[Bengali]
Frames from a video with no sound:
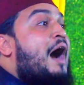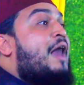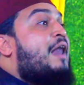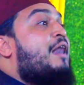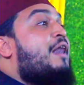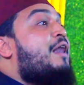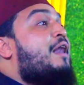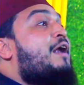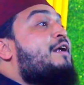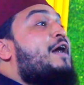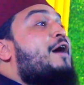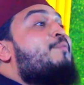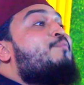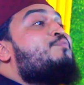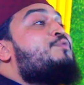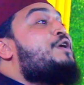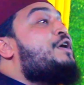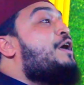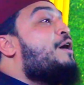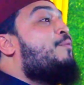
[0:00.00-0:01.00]
আল্লাহ ডাক
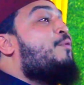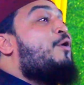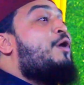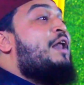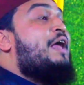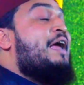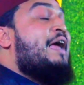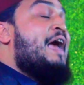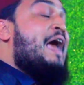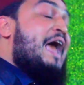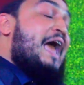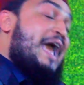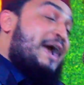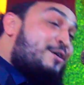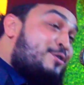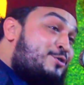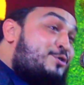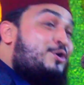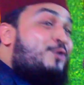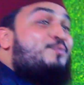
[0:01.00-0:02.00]
দিয়ে বলে
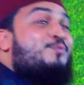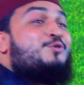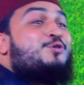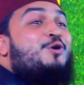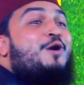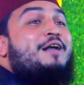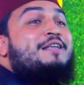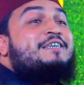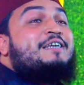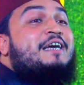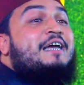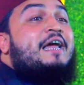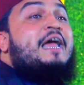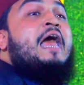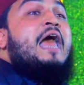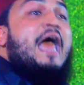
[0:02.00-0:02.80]
একজন তো আছে